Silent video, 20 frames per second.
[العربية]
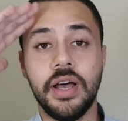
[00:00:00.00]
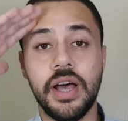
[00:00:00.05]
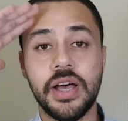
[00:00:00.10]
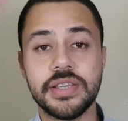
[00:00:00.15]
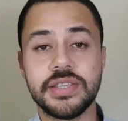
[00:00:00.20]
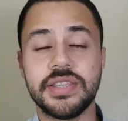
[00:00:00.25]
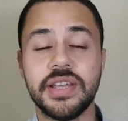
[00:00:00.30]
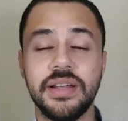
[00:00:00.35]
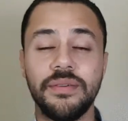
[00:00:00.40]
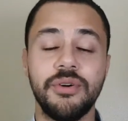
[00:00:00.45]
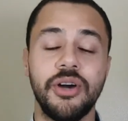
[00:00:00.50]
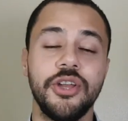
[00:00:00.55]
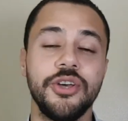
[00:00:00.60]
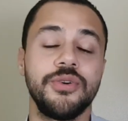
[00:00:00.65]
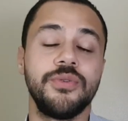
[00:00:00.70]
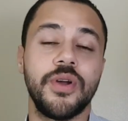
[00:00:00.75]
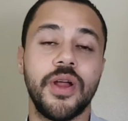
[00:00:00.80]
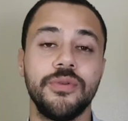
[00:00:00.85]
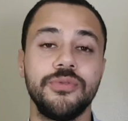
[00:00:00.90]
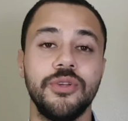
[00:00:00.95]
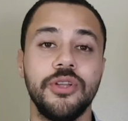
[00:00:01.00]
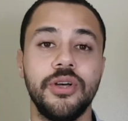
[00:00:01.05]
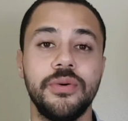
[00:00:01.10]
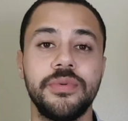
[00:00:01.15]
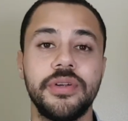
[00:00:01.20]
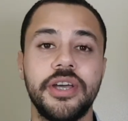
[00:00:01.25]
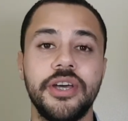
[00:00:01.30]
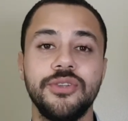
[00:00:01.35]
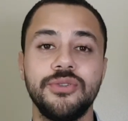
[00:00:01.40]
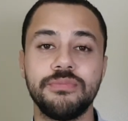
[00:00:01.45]
السلام عليكم ورحمه الله
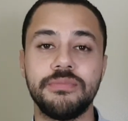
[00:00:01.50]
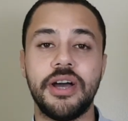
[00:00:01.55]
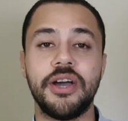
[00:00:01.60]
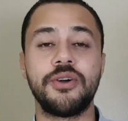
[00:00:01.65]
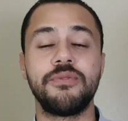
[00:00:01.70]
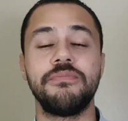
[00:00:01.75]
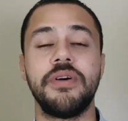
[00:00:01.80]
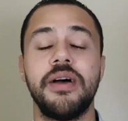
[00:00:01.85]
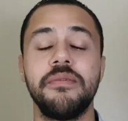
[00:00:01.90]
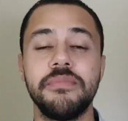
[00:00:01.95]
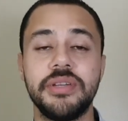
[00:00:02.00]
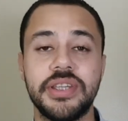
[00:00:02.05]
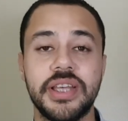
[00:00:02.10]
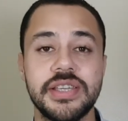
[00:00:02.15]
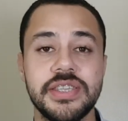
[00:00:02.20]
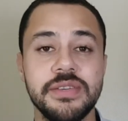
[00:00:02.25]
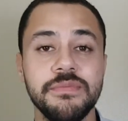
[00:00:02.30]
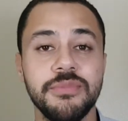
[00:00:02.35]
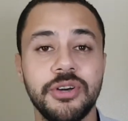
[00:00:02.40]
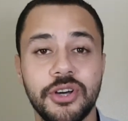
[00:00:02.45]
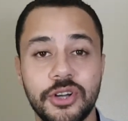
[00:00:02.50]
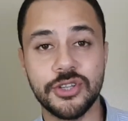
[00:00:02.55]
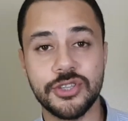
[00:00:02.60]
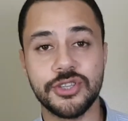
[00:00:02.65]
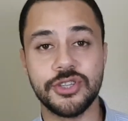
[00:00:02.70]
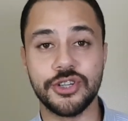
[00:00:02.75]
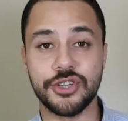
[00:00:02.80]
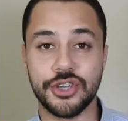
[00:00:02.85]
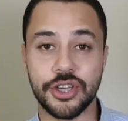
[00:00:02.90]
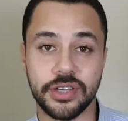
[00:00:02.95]
وبركاته معاكم محمد تحسين من قناه
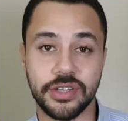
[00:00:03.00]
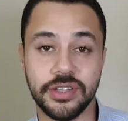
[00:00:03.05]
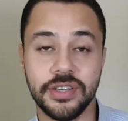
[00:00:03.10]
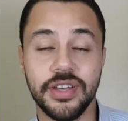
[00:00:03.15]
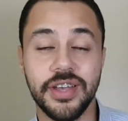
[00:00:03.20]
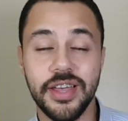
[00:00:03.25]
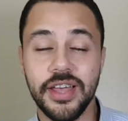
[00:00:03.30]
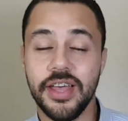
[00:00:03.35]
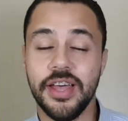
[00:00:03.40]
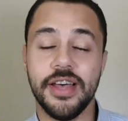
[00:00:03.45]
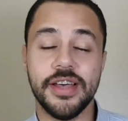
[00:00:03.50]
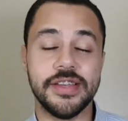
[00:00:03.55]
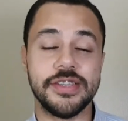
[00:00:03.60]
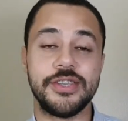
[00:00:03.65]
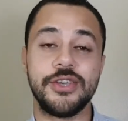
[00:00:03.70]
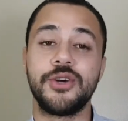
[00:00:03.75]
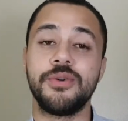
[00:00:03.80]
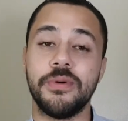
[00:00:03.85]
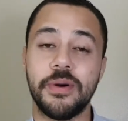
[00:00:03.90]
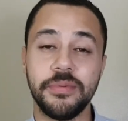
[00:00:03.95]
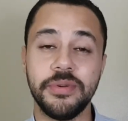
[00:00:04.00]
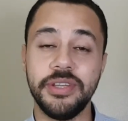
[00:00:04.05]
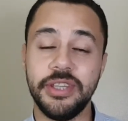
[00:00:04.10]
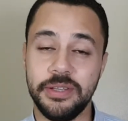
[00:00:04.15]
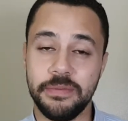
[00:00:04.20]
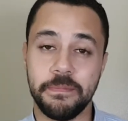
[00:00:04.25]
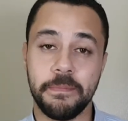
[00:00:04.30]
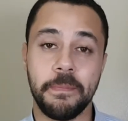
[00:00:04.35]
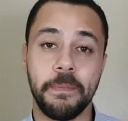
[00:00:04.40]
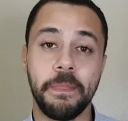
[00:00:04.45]
السرشاجي ازيكم عاملين
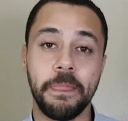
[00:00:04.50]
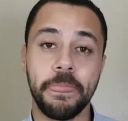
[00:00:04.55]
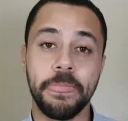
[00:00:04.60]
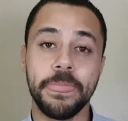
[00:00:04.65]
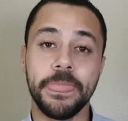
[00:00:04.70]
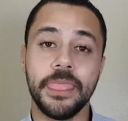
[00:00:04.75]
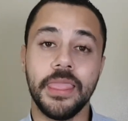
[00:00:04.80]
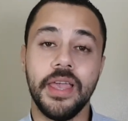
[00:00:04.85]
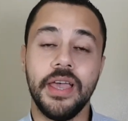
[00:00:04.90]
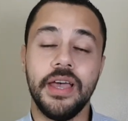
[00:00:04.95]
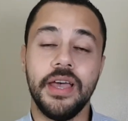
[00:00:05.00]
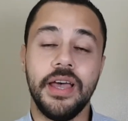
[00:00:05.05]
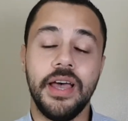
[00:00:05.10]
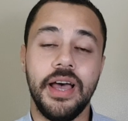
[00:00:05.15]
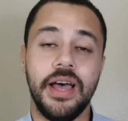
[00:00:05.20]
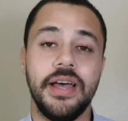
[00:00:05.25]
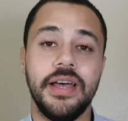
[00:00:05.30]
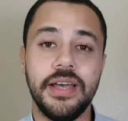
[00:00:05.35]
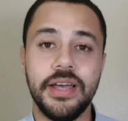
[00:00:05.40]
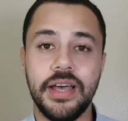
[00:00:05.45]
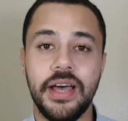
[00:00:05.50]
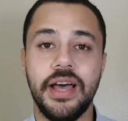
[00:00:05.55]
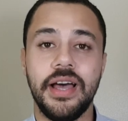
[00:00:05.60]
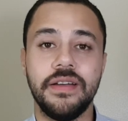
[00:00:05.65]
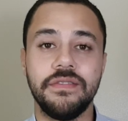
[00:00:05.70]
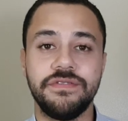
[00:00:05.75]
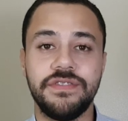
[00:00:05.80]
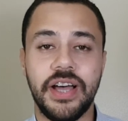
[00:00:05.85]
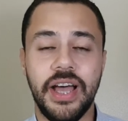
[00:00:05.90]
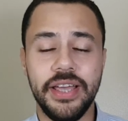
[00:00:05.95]
ايه آه
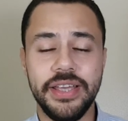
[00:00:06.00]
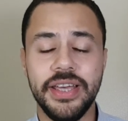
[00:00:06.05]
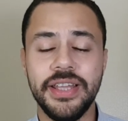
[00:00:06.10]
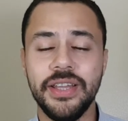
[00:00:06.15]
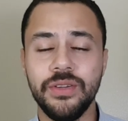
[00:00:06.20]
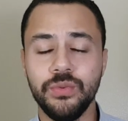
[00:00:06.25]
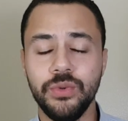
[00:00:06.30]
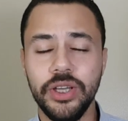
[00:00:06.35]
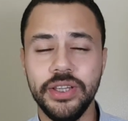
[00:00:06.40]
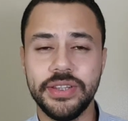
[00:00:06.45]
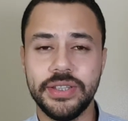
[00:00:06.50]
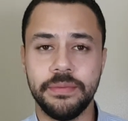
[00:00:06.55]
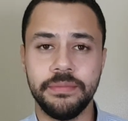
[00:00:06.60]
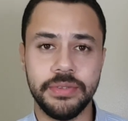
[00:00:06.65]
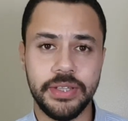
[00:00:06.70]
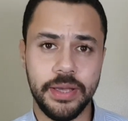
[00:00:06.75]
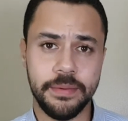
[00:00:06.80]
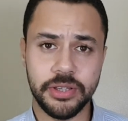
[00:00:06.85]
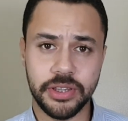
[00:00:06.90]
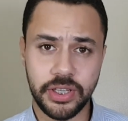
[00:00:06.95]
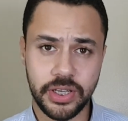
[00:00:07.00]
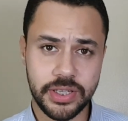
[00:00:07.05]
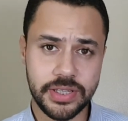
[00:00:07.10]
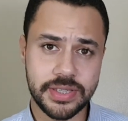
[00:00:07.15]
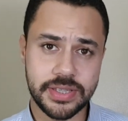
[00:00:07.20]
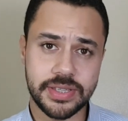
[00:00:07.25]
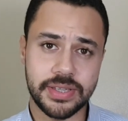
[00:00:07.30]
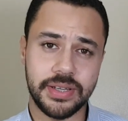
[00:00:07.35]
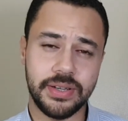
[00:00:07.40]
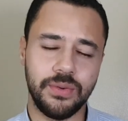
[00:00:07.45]
فاحيانا واحنا بتعمل
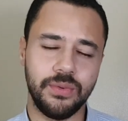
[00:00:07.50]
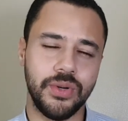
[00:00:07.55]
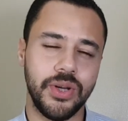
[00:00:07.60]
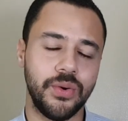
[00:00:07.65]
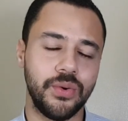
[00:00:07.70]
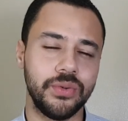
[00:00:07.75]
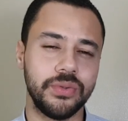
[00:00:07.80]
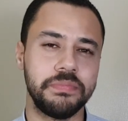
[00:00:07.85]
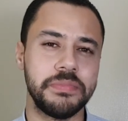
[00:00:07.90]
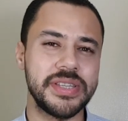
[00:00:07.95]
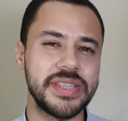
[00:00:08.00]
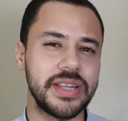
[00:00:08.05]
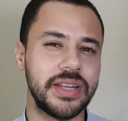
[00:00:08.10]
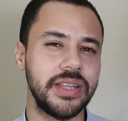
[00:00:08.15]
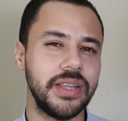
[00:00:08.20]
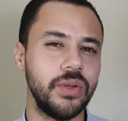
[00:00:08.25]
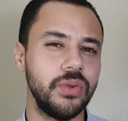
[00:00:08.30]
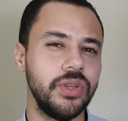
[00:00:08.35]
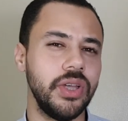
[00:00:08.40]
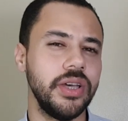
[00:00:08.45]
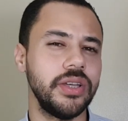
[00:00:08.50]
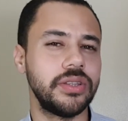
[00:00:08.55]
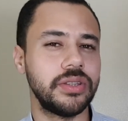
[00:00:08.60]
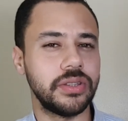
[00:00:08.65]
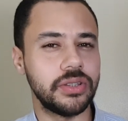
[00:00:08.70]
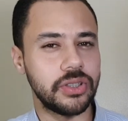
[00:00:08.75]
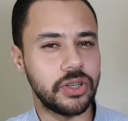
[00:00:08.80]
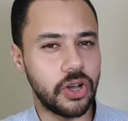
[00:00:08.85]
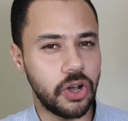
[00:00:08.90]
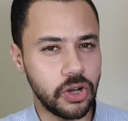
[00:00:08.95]
دايت ولو مثلا لو دايت
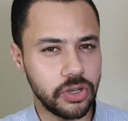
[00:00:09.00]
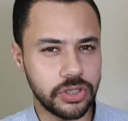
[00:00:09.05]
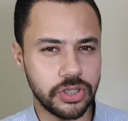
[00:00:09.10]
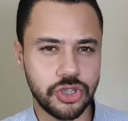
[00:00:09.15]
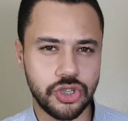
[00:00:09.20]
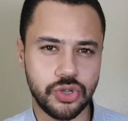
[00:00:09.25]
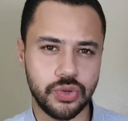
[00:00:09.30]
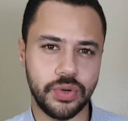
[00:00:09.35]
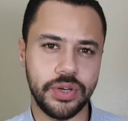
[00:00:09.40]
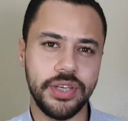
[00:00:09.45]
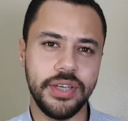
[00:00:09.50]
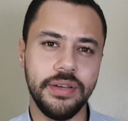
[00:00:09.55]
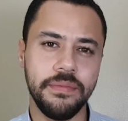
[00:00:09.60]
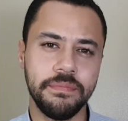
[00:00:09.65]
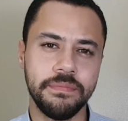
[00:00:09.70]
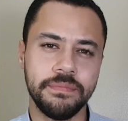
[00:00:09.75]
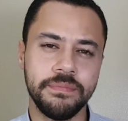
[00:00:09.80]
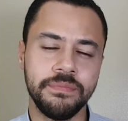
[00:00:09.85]
قارس شويه